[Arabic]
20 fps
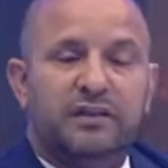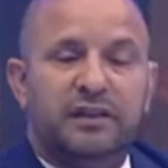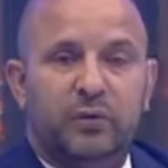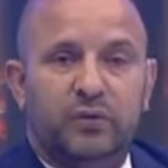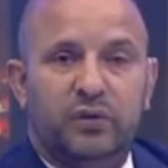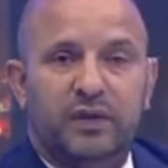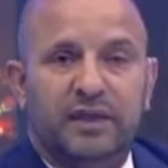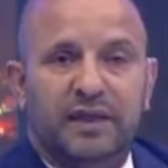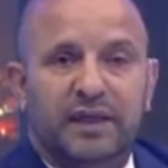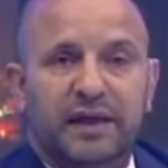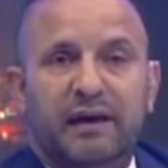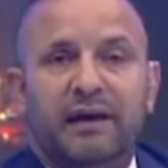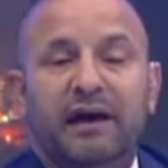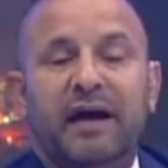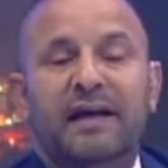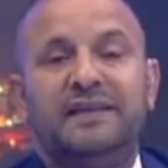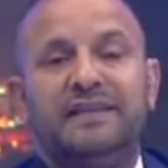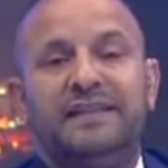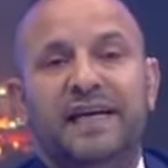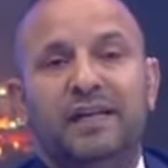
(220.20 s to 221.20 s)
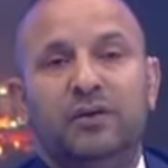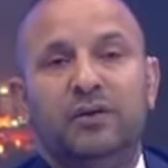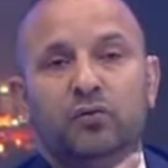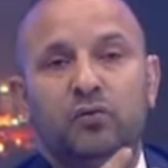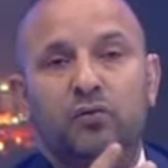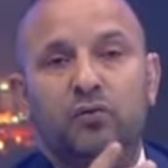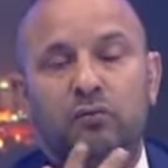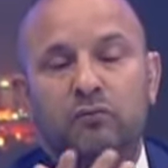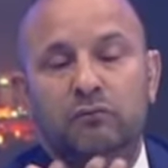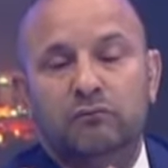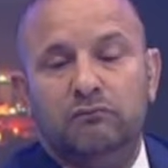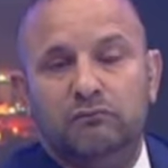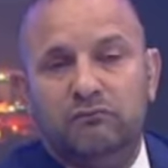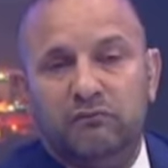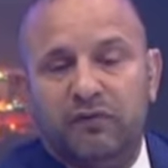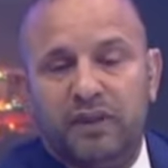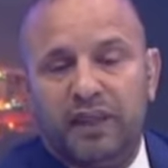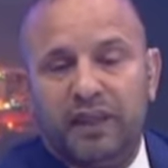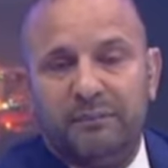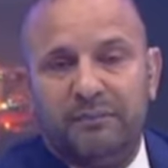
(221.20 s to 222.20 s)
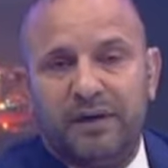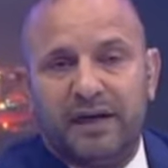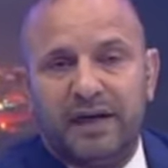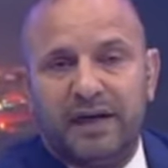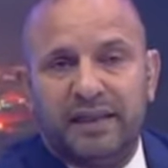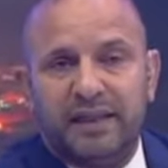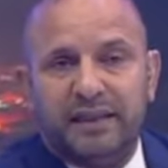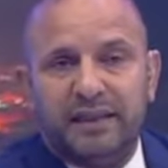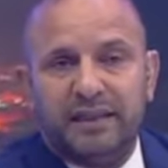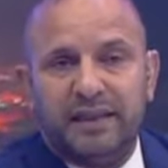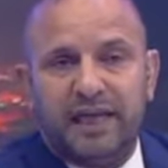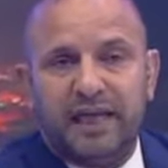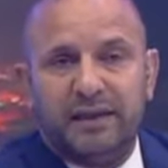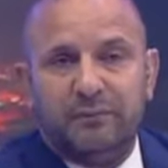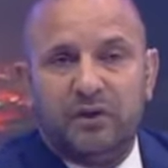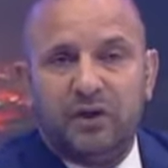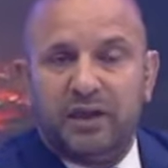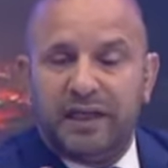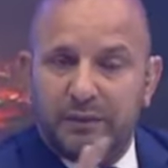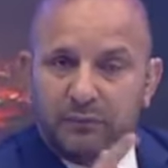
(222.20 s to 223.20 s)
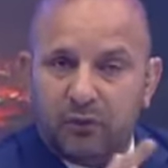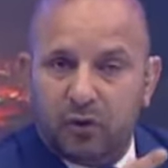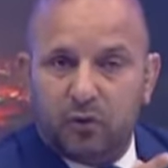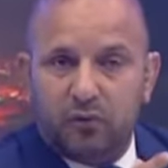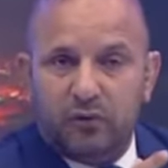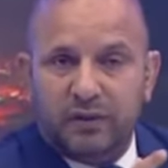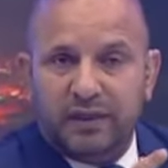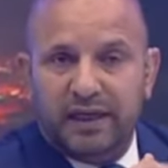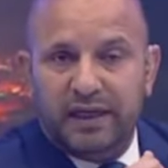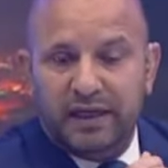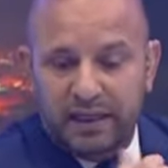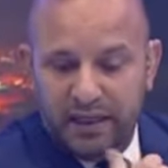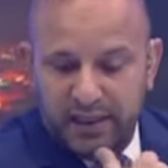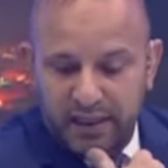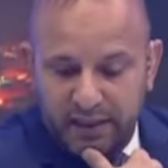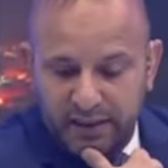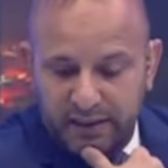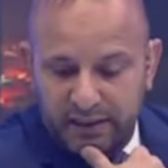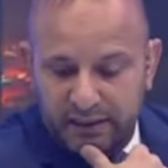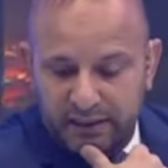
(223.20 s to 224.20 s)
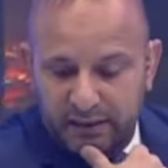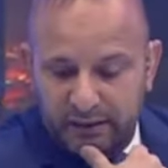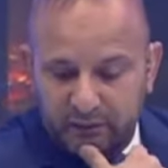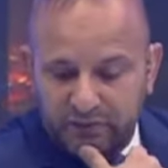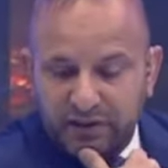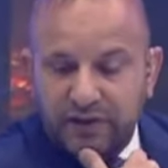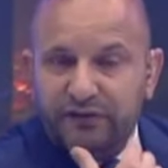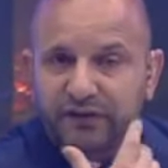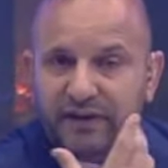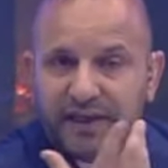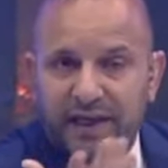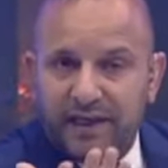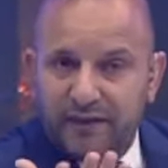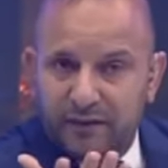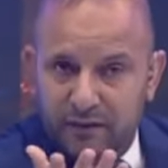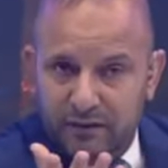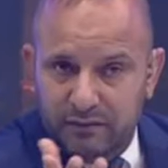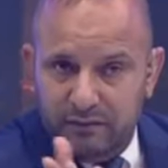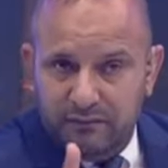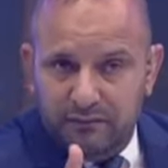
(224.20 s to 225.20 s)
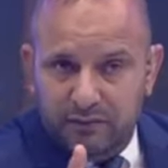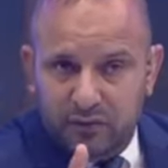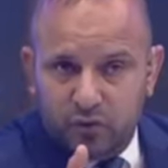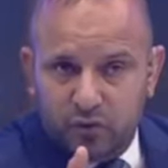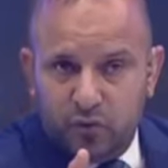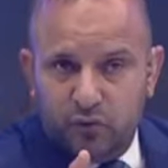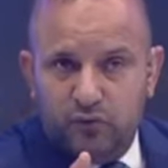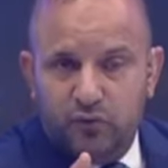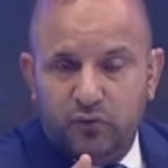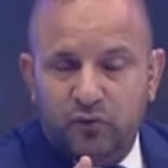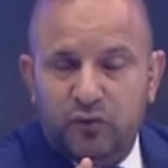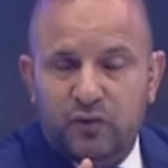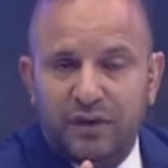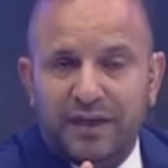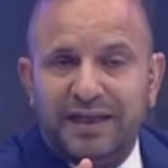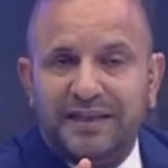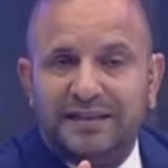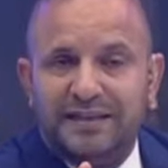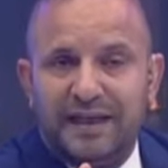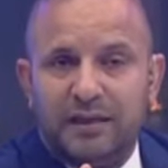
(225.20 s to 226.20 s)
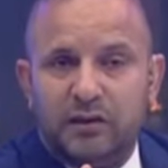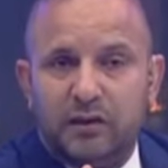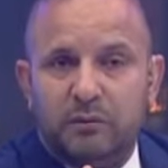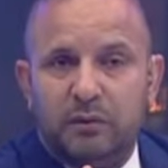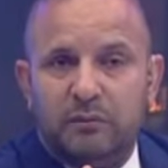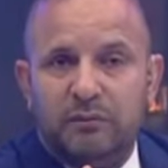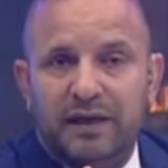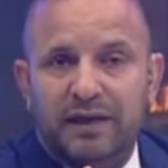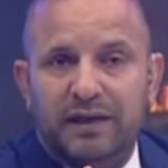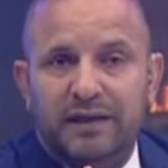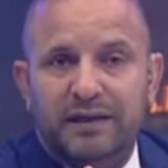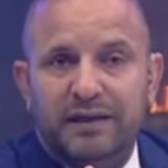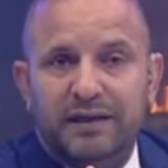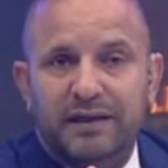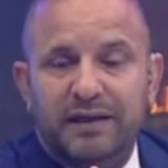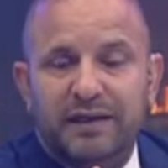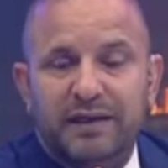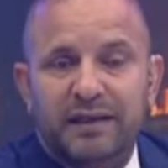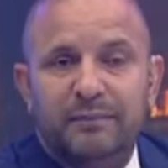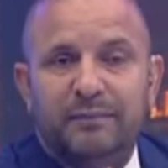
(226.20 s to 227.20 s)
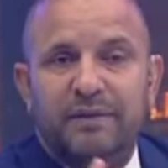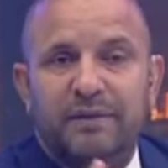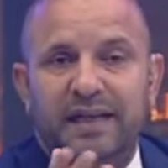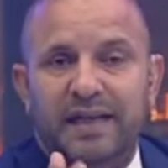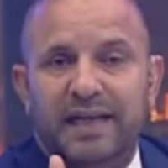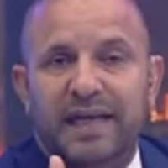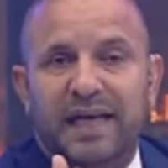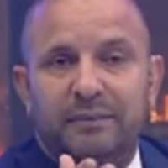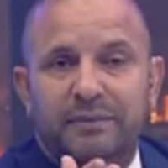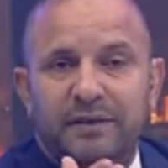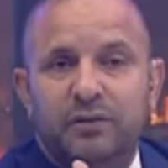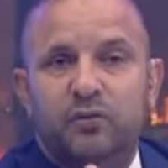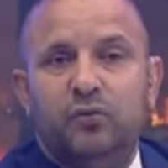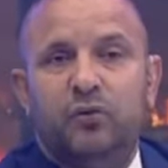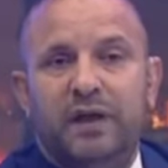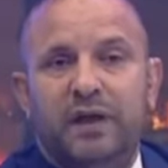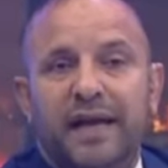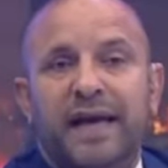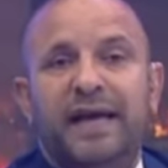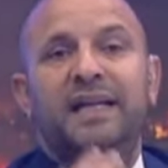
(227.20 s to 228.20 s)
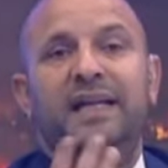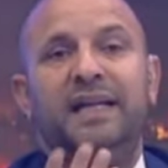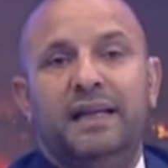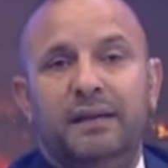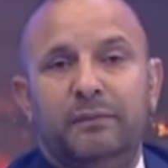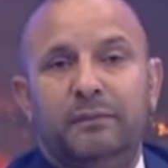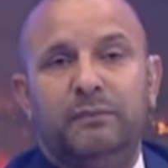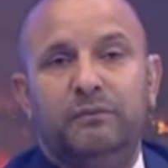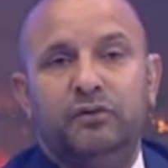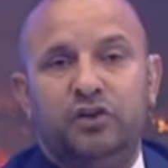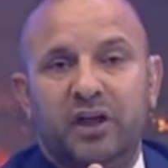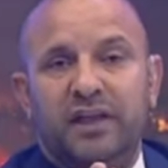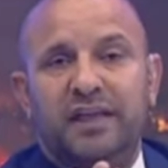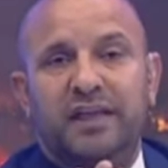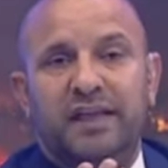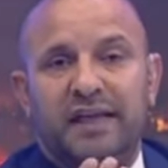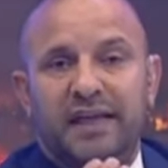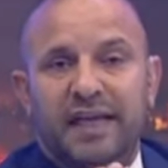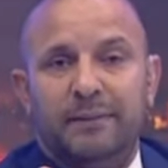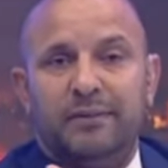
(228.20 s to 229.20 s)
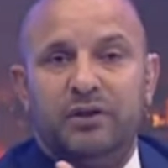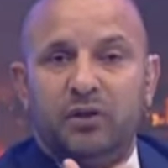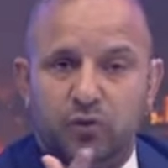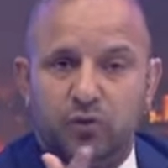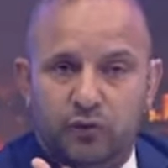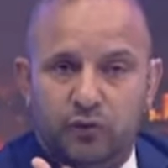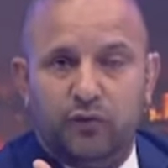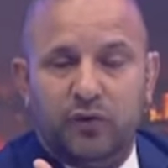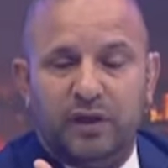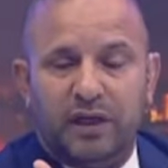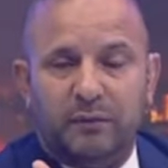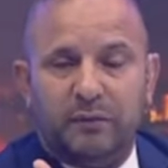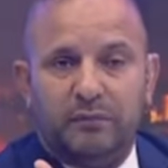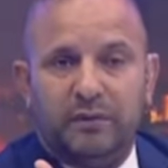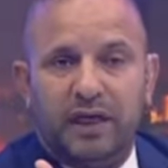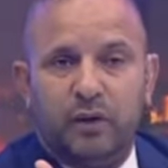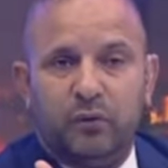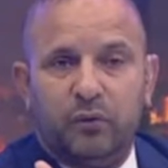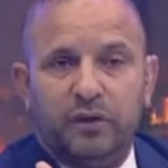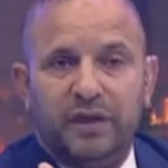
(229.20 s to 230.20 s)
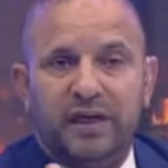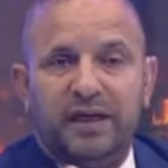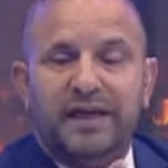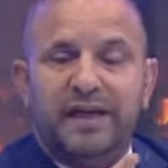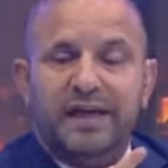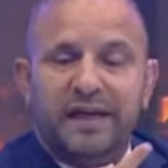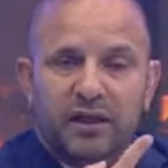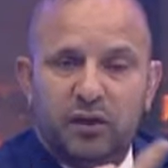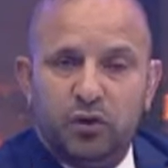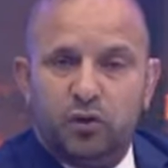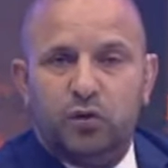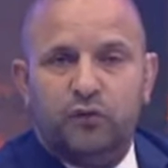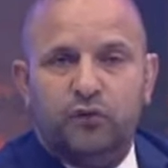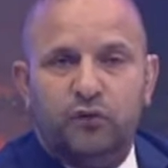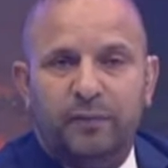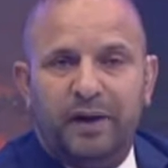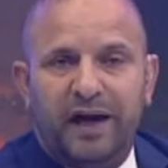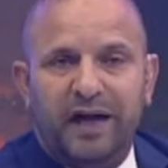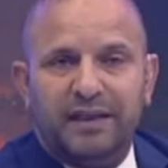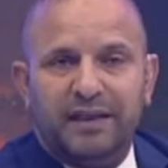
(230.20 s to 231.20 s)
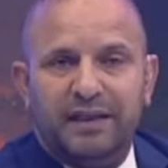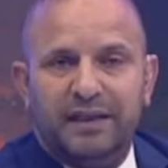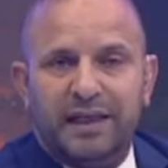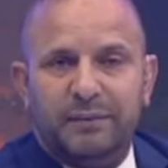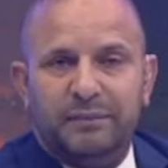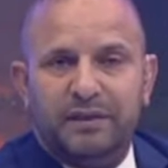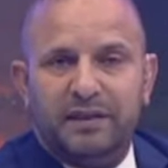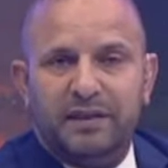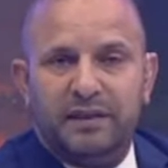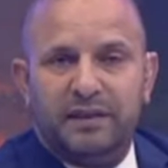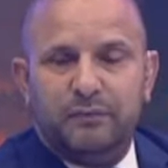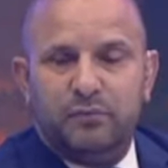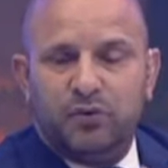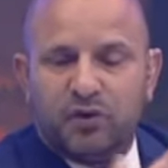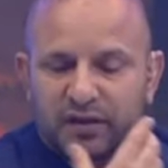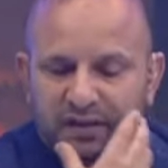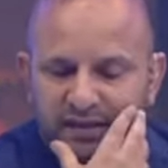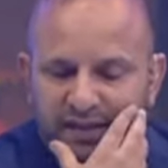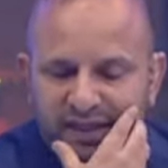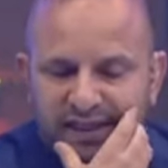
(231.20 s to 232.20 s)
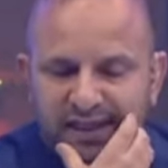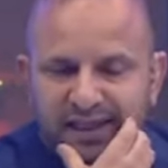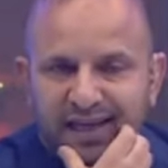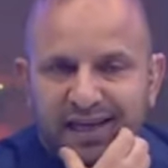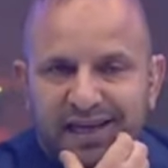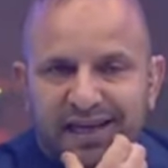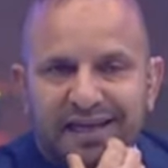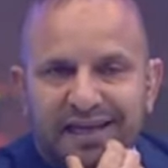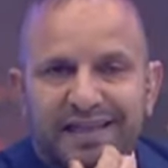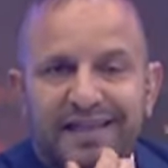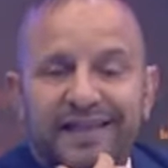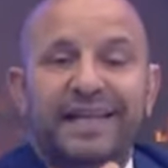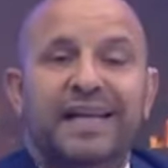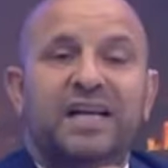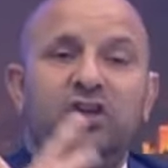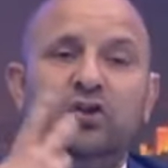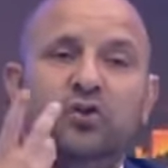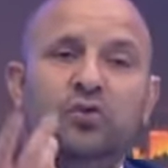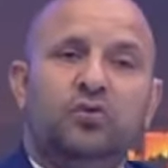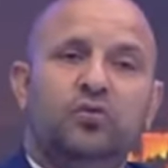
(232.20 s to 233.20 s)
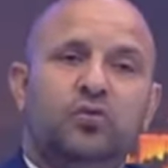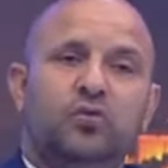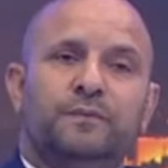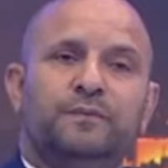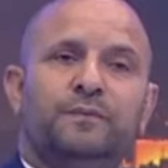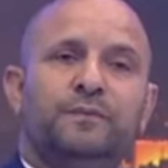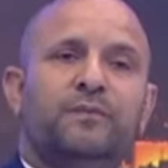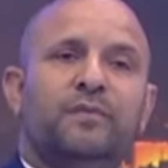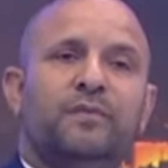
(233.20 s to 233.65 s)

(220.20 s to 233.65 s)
دوليه حسس انه ثم قضيه تامر كلمه قويه آه، وصف فيها نشوفوا قيس سعيد ربما بالارهابي يقول انا مش انا الارهابي نشوفوا الكلمه نتاع قويه نشوفوا بعد كلمه منذر الزنادي نرجعوا